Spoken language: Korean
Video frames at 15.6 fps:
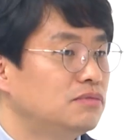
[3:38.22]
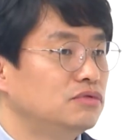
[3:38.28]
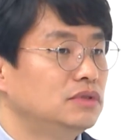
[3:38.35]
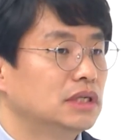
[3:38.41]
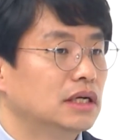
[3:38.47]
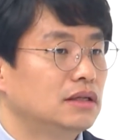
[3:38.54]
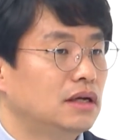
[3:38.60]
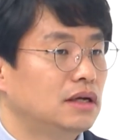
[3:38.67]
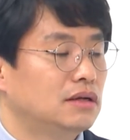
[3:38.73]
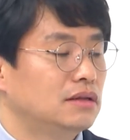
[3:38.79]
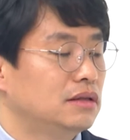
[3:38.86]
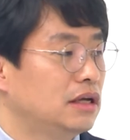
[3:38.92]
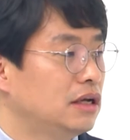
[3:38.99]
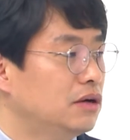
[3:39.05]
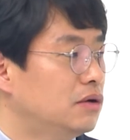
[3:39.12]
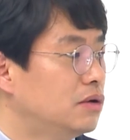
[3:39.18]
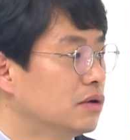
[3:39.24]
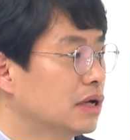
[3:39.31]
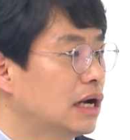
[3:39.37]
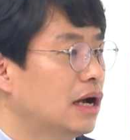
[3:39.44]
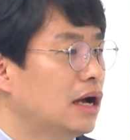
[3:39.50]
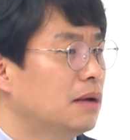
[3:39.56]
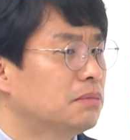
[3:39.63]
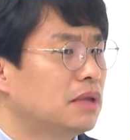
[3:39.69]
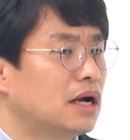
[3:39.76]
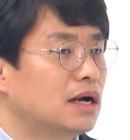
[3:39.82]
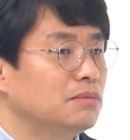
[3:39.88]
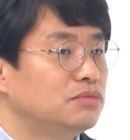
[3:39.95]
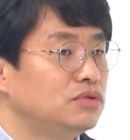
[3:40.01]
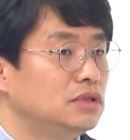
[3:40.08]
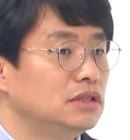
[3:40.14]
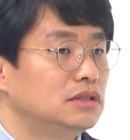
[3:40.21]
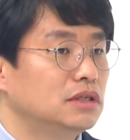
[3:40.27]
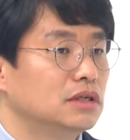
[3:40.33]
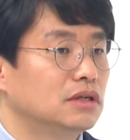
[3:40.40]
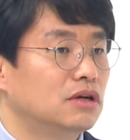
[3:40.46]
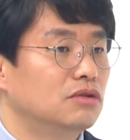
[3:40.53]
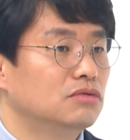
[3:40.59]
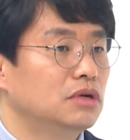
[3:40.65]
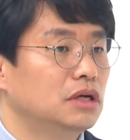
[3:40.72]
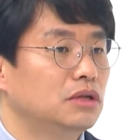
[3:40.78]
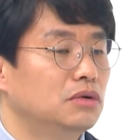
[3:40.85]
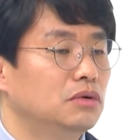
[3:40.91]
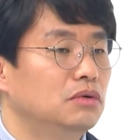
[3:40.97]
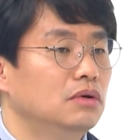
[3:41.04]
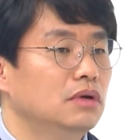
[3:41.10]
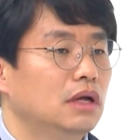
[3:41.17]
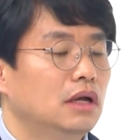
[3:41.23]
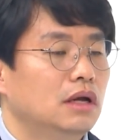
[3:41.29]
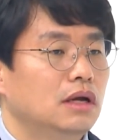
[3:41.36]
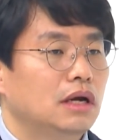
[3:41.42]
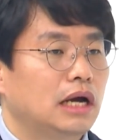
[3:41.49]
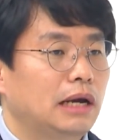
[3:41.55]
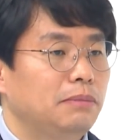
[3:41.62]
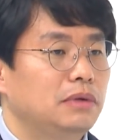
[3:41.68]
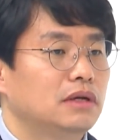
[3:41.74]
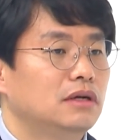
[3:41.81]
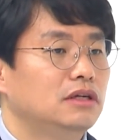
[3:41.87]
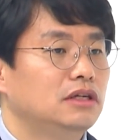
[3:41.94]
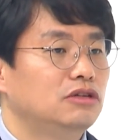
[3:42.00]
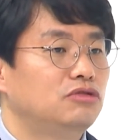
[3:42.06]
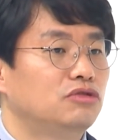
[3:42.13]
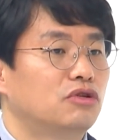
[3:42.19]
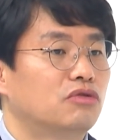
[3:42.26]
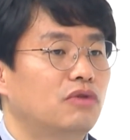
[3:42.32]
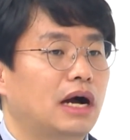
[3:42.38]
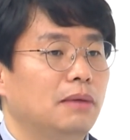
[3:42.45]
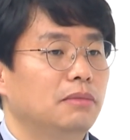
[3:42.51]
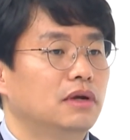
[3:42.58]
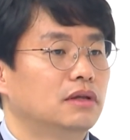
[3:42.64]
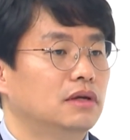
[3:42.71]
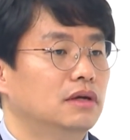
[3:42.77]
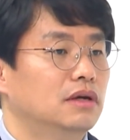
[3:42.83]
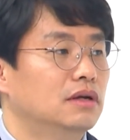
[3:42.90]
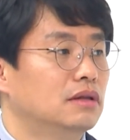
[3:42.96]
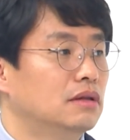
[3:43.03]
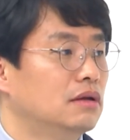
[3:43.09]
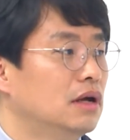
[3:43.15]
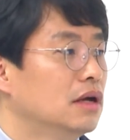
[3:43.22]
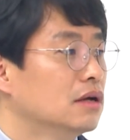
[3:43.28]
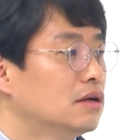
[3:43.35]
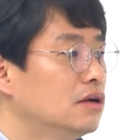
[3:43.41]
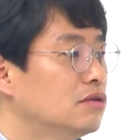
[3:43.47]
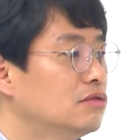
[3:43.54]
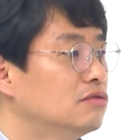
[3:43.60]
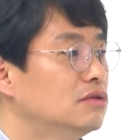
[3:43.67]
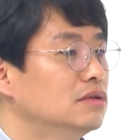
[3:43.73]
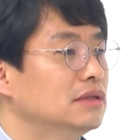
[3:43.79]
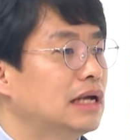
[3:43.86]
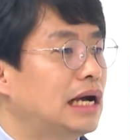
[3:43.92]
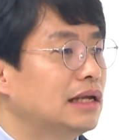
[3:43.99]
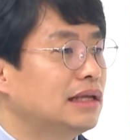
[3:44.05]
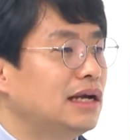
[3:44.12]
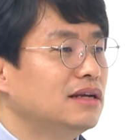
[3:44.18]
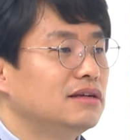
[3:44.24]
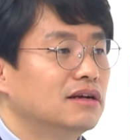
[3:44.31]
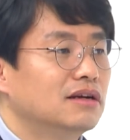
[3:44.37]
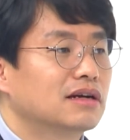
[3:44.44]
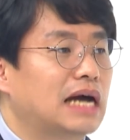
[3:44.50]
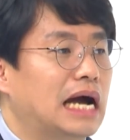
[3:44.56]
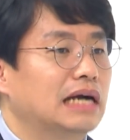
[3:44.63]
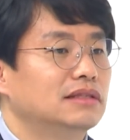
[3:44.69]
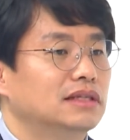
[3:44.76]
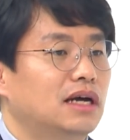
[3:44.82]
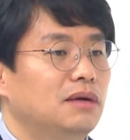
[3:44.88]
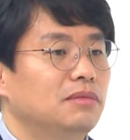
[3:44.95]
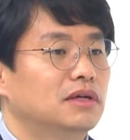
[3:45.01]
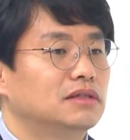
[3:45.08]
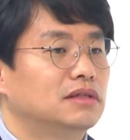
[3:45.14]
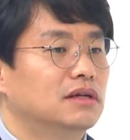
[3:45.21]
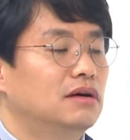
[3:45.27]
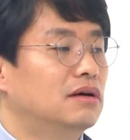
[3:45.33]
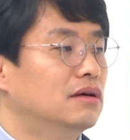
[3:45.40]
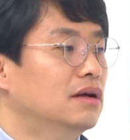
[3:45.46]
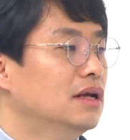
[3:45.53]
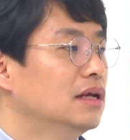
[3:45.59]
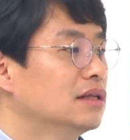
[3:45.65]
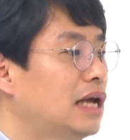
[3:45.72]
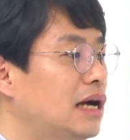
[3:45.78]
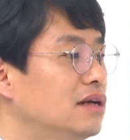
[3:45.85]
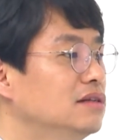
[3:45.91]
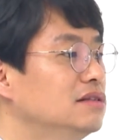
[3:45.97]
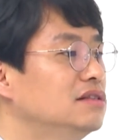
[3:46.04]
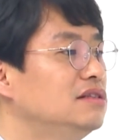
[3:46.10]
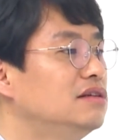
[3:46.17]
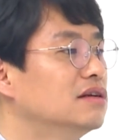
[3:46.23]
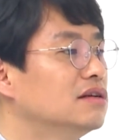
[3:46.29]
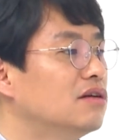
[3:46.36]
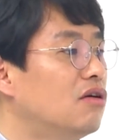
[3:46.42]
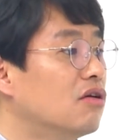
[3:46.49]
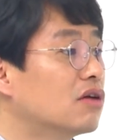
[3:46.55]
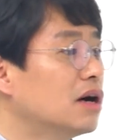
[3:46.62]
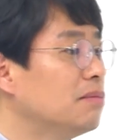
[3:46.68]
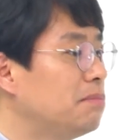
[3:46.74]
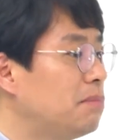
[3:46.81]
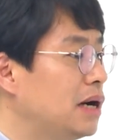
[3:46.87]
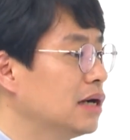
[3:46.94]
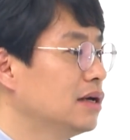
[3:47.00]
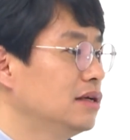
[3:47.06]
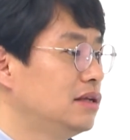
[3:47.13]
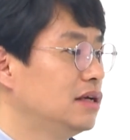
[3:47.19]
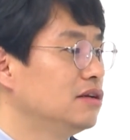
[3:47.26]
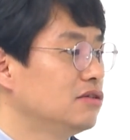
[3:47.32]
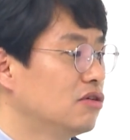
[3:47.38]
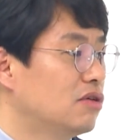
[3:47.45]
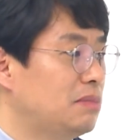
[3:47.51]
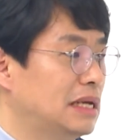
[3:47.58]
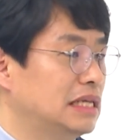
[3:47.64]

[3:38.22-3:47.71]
문제가 되는데요. 그러니까 음. 합당한 불일치의 경우에도 합의를 이루려고 하면은 결국은 하나 의견을 의 강제하면서 다른 의견을 억압하게 되는 경우가 음.